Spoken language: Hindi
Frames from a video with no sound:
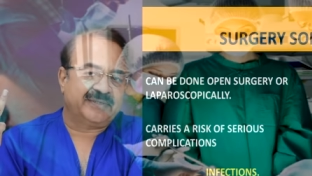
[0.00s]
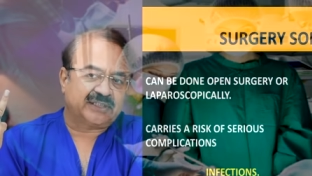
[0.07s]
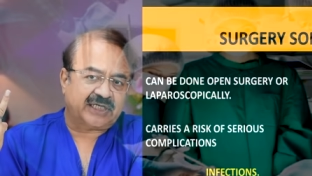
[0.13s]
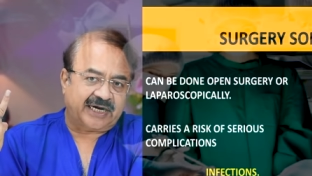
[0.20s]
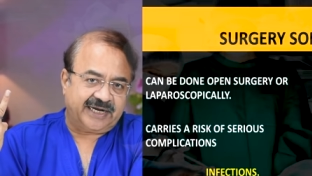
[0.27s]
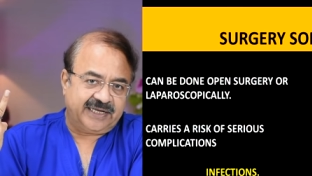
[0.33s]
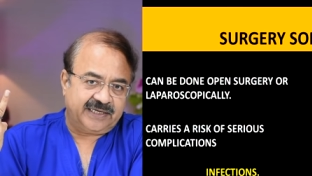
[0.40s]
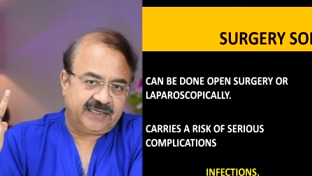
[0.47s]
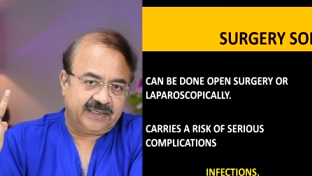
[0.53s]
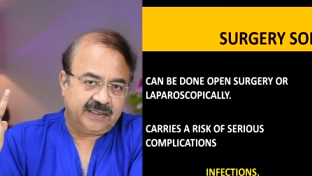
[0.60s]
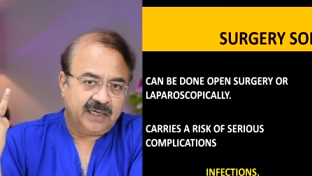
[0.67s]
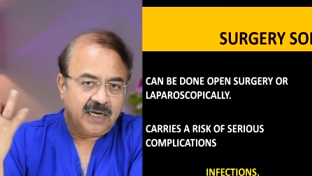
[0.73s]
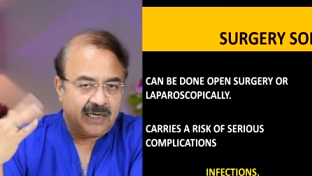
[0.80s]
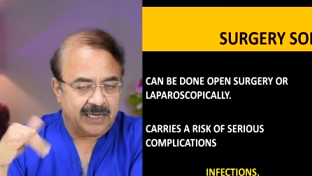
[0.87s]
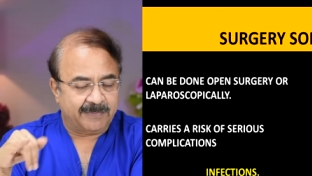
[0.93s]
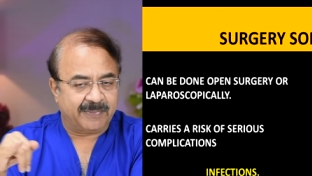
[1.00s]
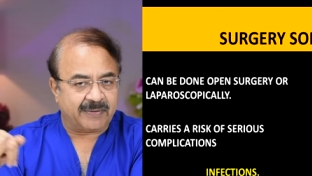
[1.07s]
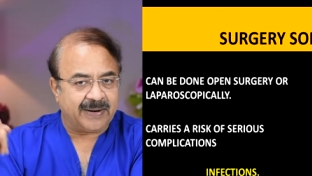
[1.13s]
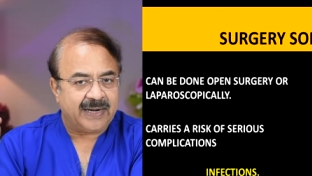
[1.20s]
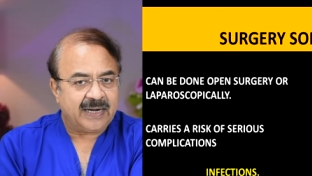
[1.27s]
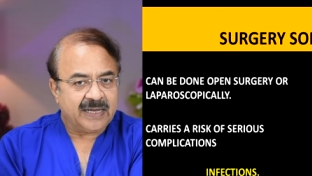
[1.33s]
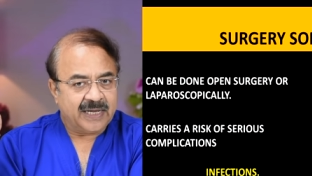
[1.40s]
हमेशा रहेंगी नंबर
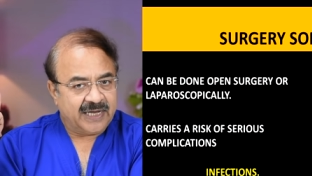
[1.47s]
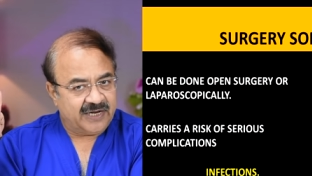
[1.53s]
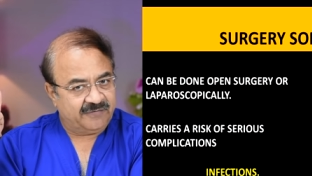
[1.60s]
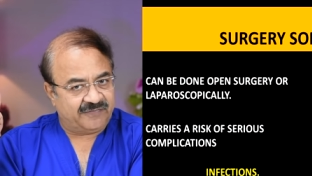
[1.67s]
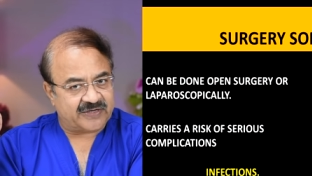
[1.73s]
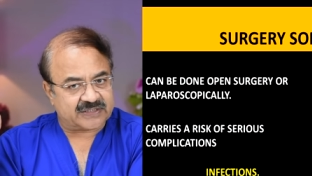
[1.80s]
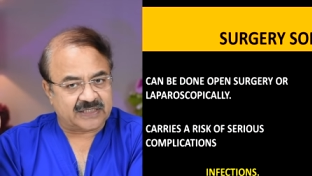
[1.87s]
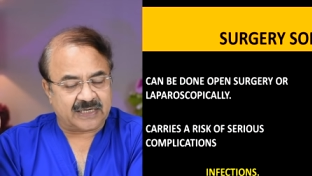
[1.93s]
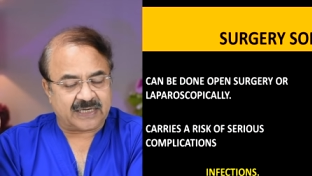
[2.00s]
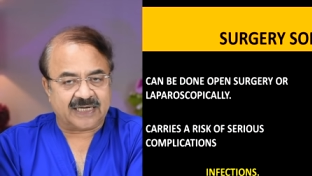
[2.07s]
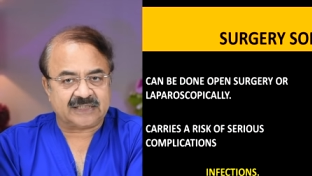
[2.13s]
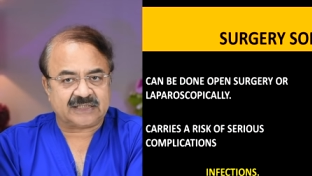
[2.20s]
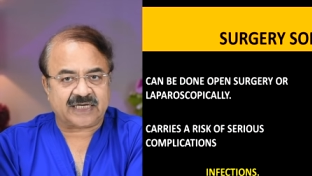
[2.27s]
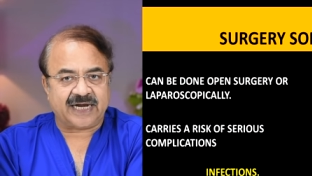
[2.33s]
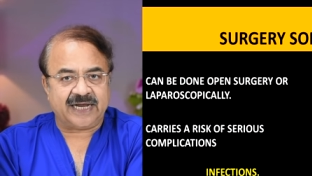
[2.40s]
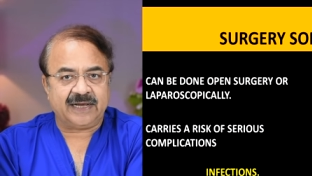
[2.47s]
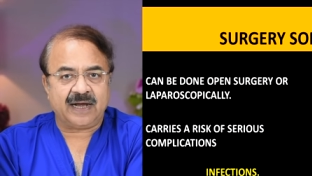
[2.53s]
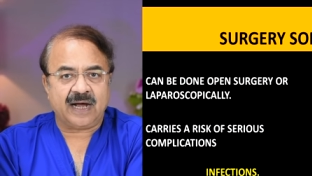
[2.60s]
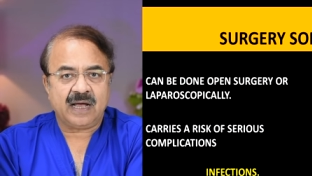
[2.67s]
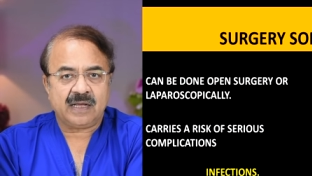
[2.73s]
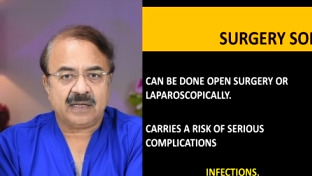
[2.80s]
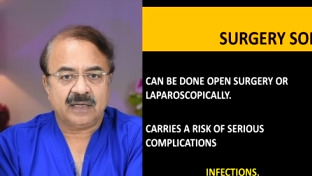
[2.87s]
वन इंफेक्शन का रिस्क
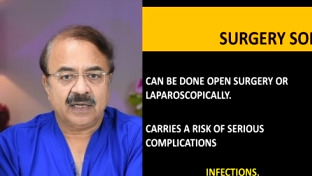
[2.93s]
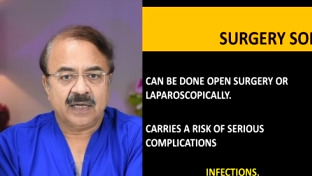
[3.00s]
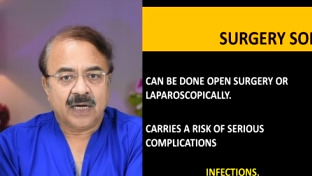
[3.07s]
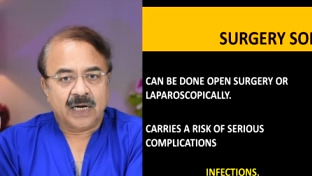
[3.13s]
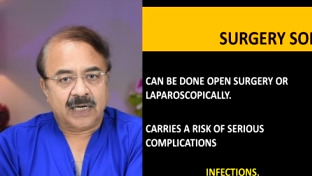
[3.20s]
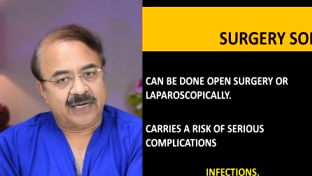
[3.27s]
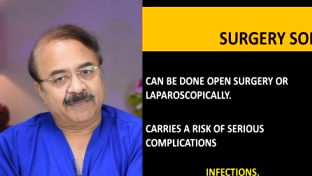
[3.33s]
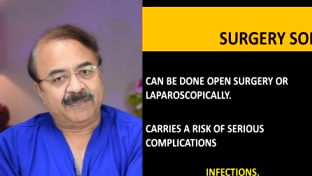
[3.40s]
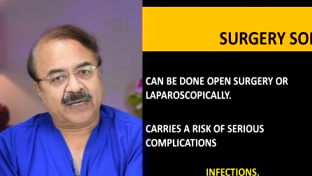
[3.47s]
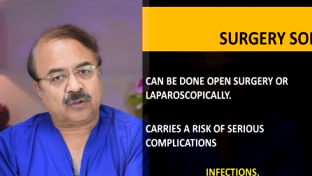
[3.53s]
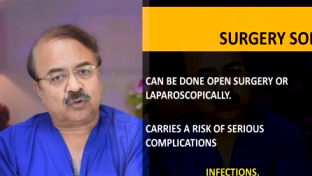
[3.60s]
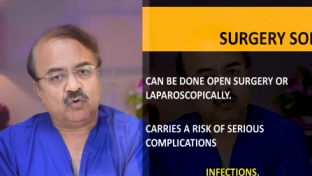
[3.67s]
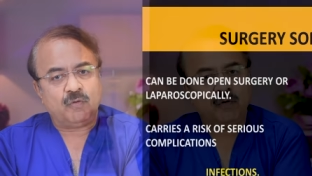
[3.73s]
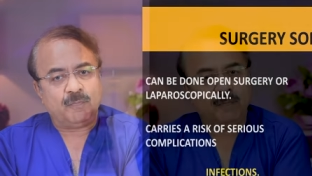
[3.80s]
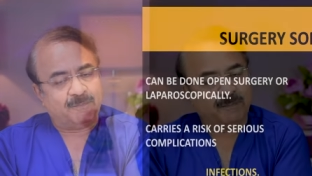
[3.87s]
रहेगा नंबर टू